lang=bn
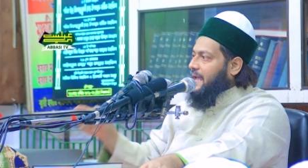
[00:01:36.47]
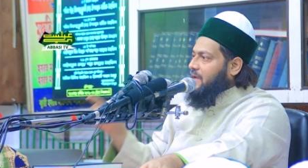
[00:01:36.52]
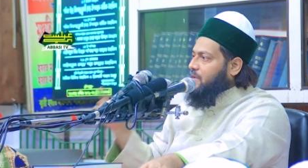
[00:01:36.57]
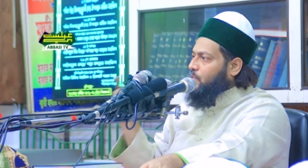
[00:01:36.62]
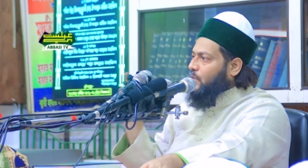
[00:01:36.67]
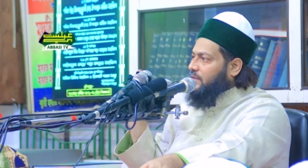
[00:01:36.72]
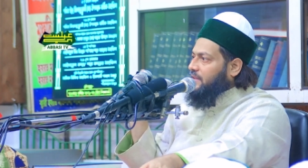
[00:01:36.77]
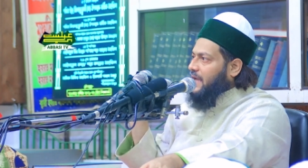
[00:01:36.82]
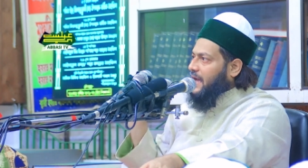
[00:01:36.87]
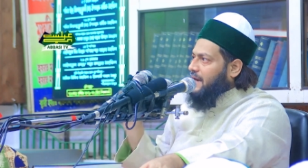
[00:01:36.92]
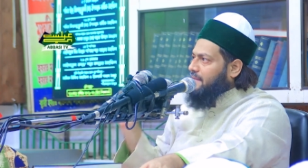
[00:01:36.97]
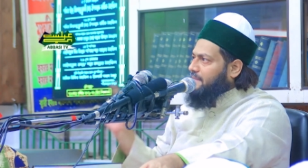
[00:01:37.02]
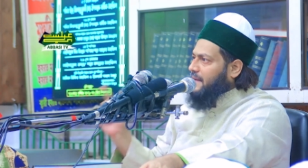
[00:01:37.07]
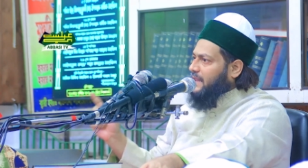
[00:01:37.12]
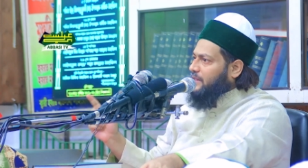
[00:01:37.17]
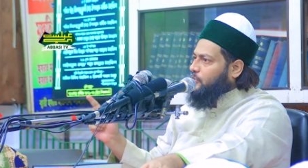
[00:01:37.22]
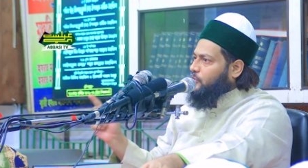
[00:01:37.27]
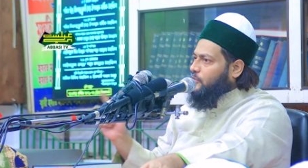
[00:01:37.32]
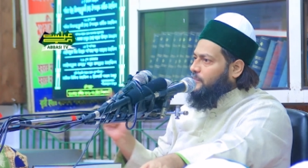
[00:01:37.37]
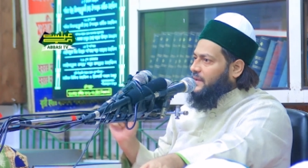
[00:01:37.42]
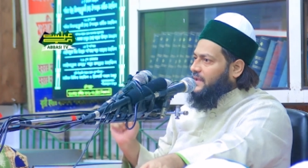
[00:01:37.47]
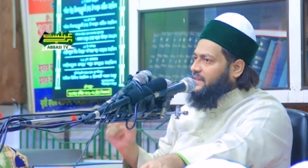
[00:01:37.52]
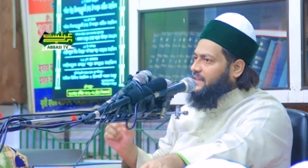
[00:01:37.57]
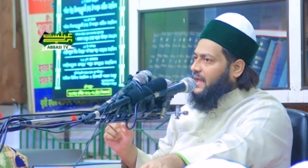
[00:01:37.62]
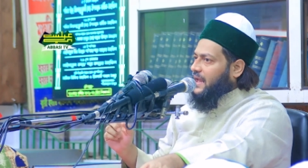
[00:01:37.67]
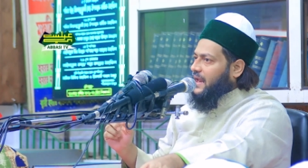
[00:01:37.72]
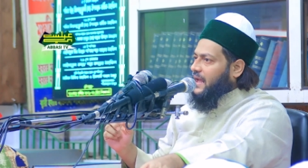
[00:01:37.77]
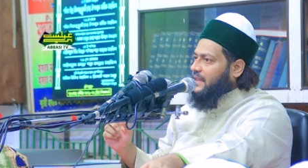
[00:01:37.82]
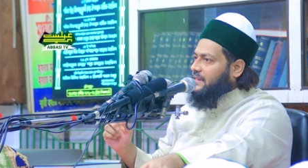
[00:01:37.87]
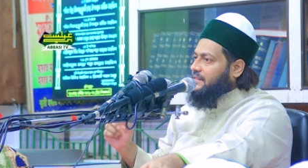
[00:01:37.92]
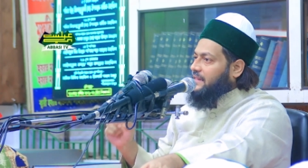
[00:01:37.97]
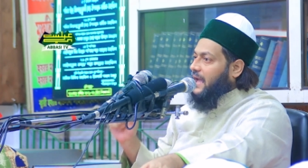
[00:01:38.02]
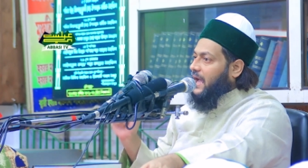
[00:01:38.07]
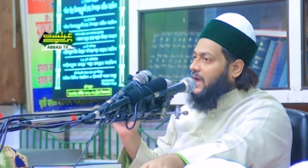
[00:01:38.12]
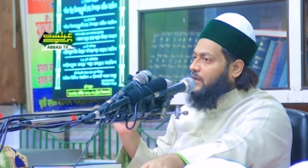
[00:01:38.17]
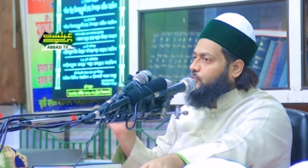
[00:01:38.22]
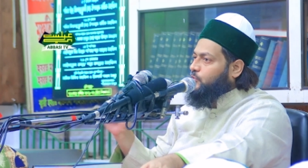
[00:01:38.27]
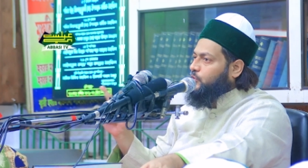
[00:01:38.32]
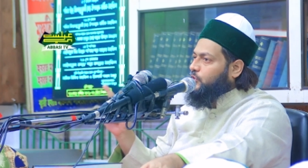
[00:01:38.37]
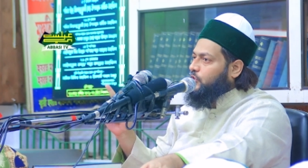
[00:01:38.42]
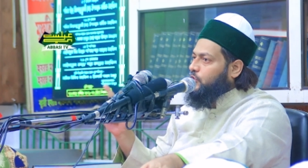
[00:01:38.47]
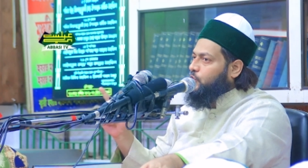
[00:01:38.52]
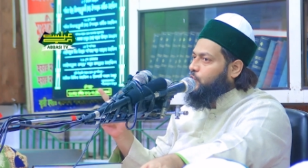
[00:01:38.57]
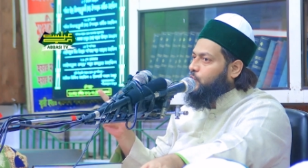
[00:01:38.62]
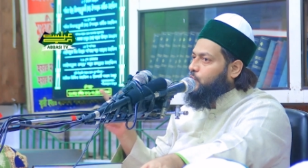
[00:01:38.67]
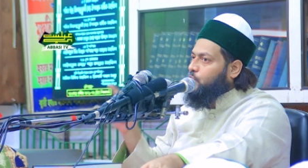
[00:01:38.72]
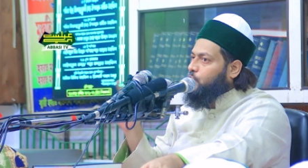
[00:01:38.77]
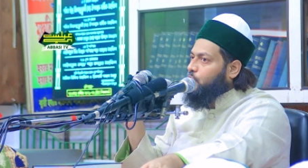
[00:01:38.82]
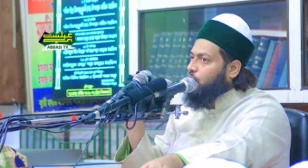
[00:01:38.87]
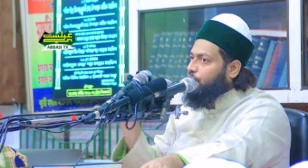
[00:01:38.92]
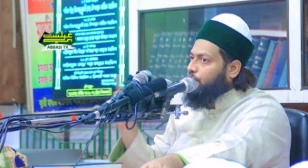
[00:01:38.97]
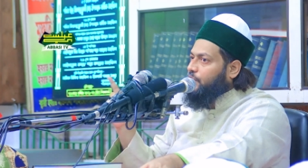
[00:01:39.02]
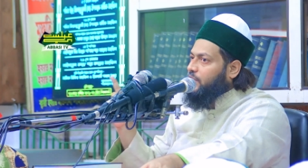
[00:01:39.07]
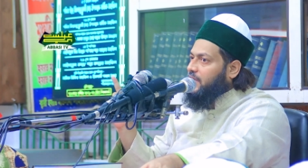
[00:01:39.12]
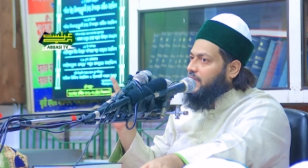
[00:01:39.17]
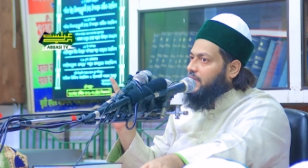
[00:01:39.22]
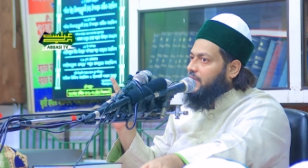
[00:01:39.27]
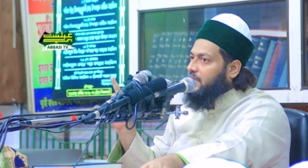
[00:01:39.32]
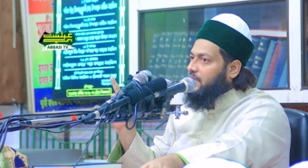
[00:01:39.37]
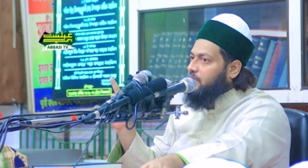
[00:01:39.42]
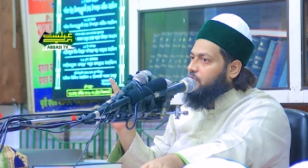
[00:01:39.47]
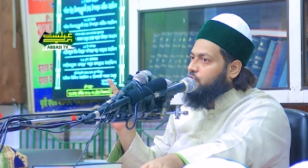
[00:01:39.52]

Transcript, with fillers: এই কথার মাধ্যমে তারা তাগুতি ও কুফুরি